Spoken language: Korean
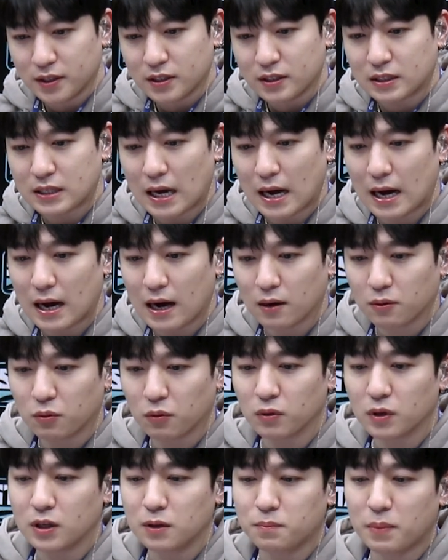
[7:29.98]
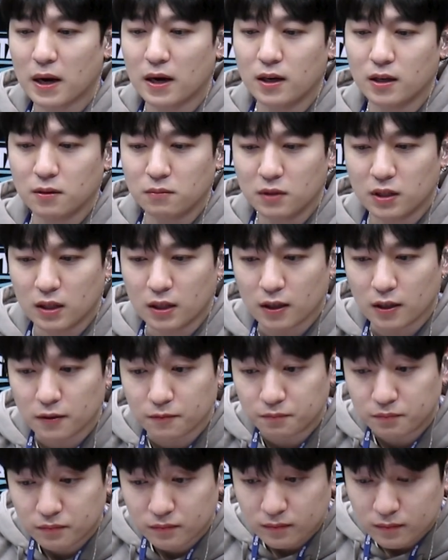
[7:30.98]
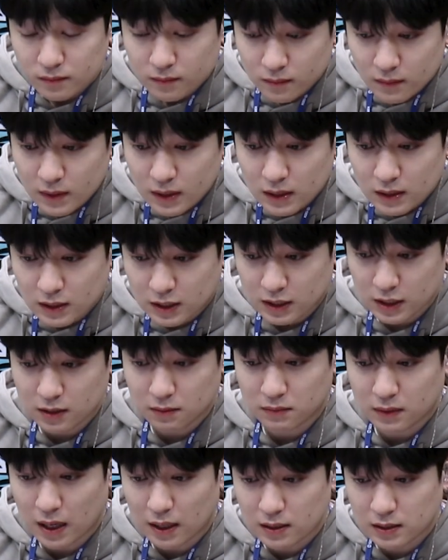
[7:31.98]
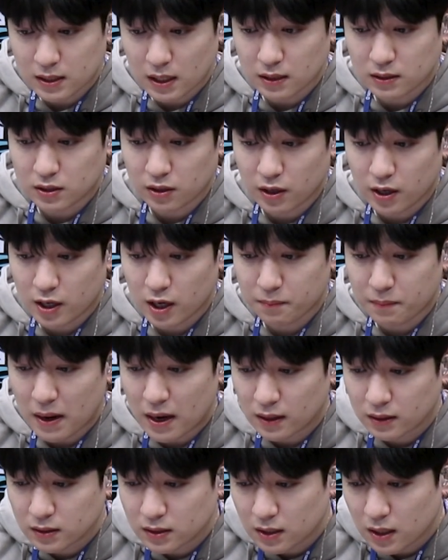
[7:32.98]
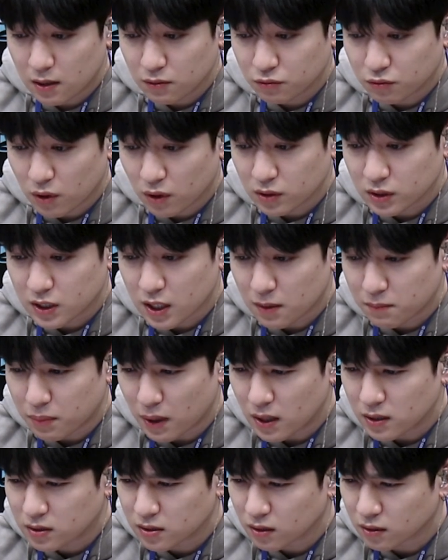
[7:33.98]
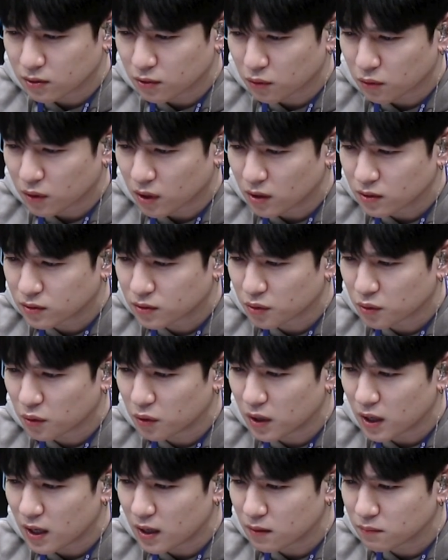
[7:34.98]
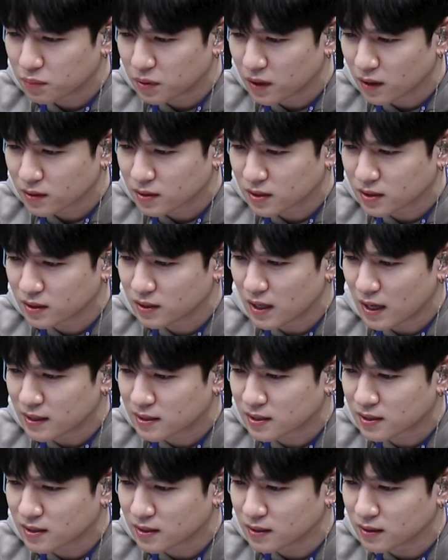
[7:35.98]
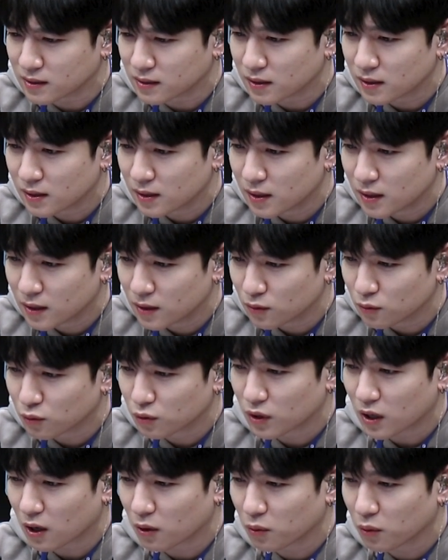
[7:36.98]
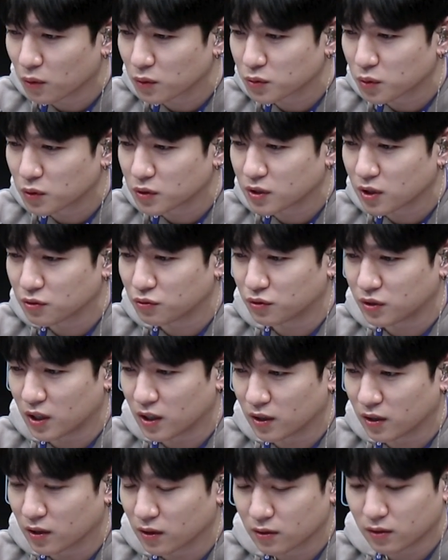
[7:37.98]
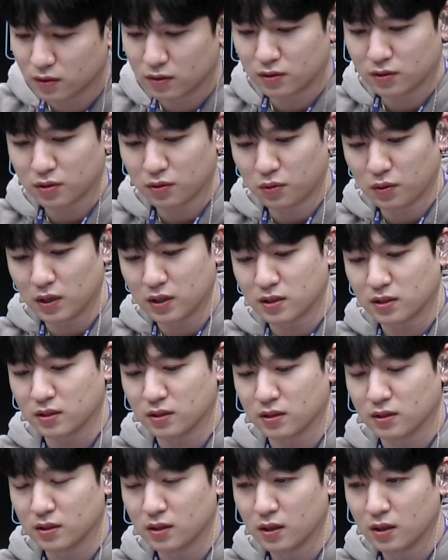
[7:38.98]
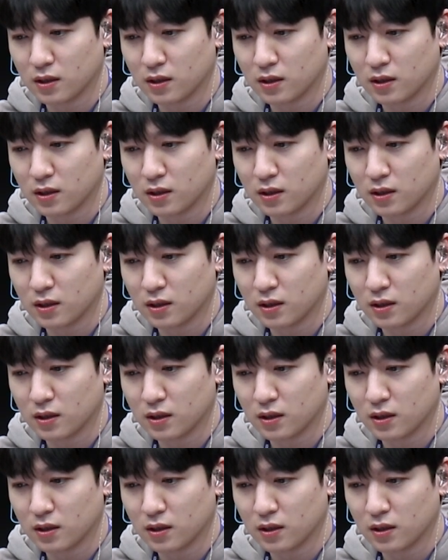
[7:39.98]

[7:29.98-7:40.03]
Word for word: 4028님이 지금 당장 저에게 빵디의 우렁찬 발성으로 컨트롤 플러스 S 누르라고 소리쳐 주세요. 컨트롤 S.